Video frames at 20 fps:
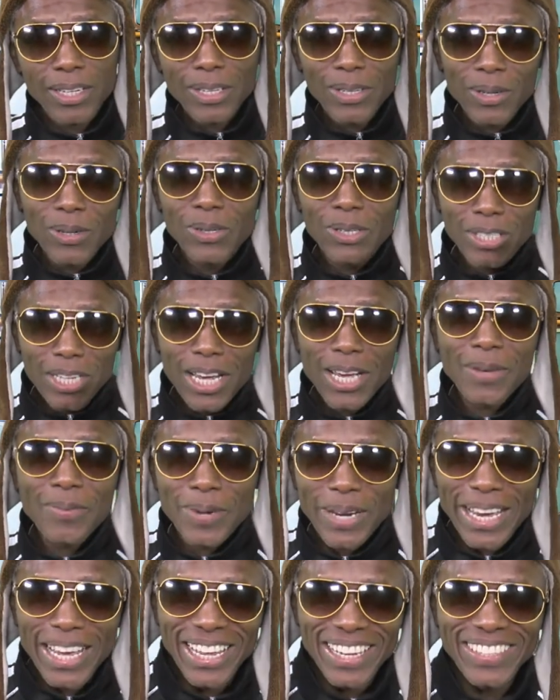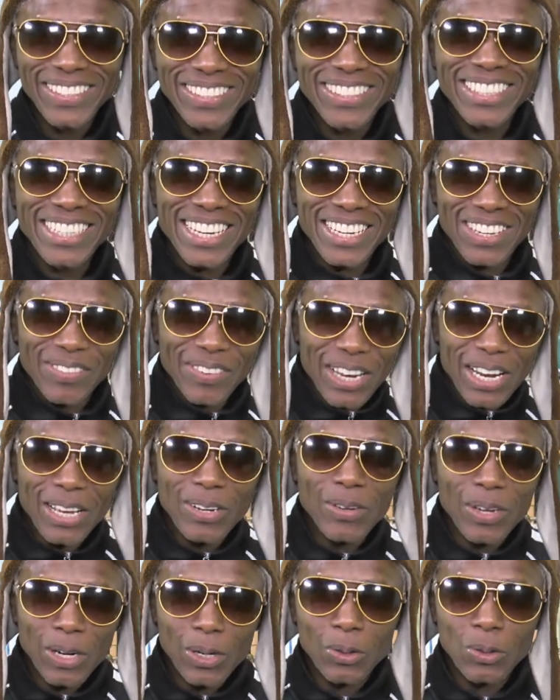Então, ô GR, obrigado. Gente, vai lá
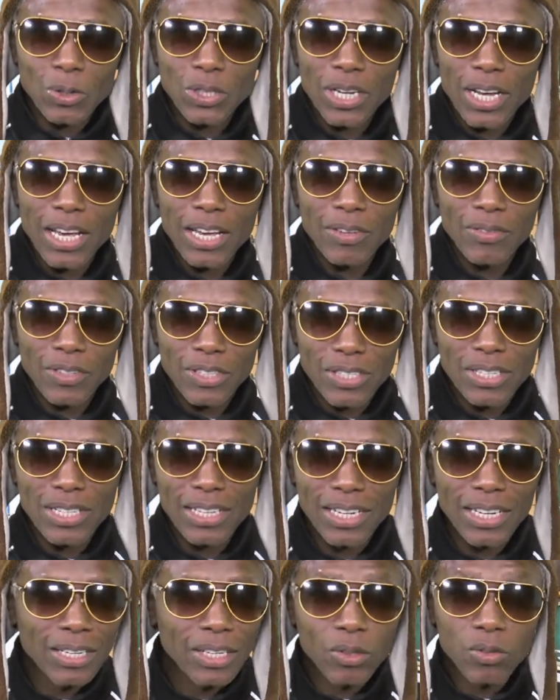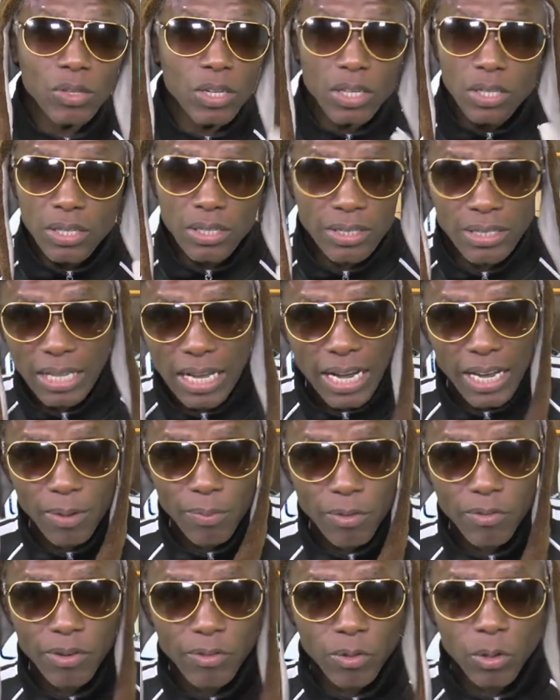no canal do GR, visita ele, não deixe dislike,
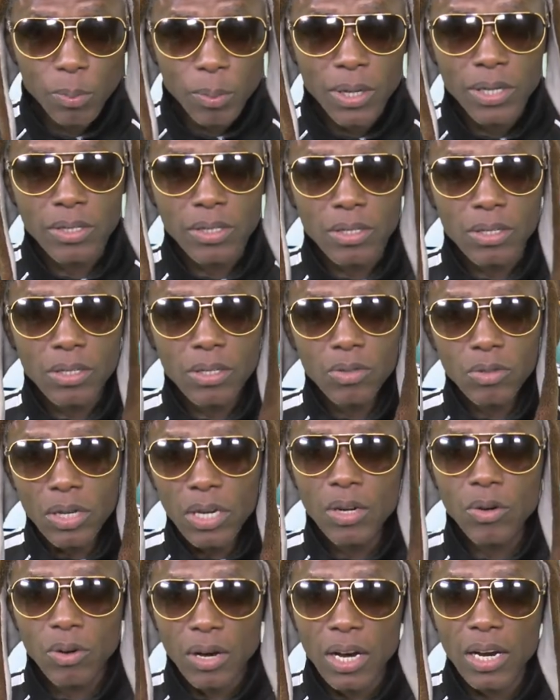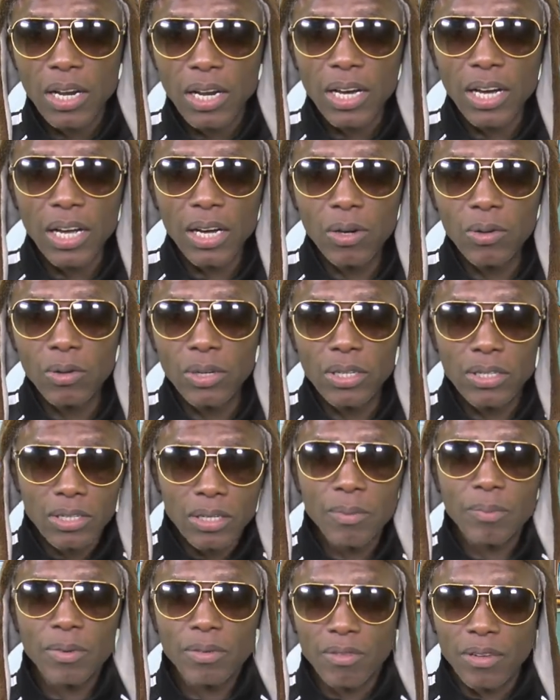por favor, por causa disso. Ele é um cara legal, ele
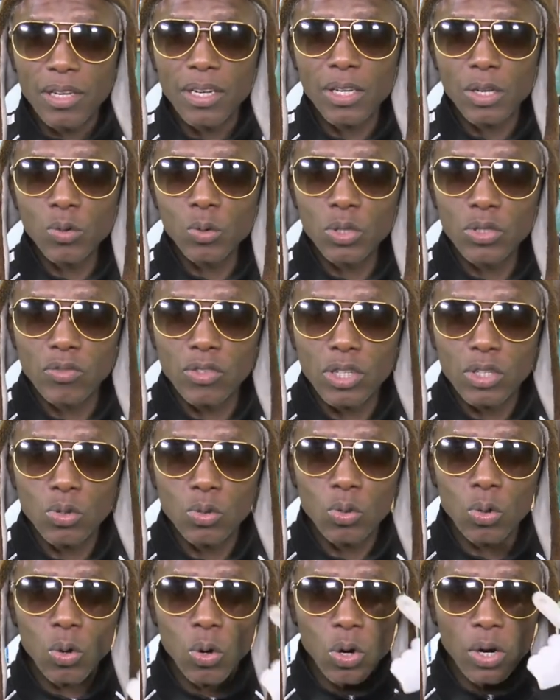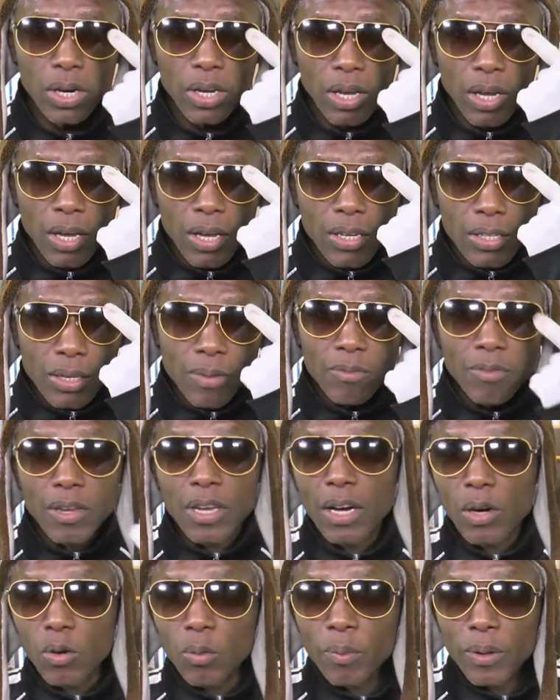sempre vem aqui com os vídeos do Gore, sempre
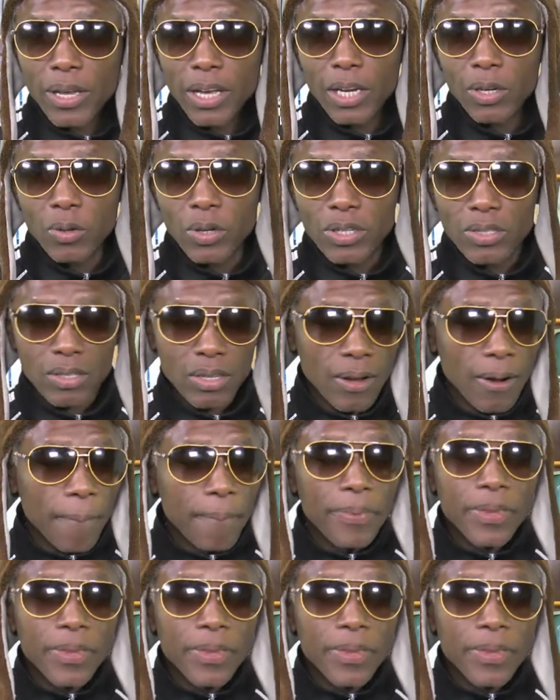vem acompanhar nós.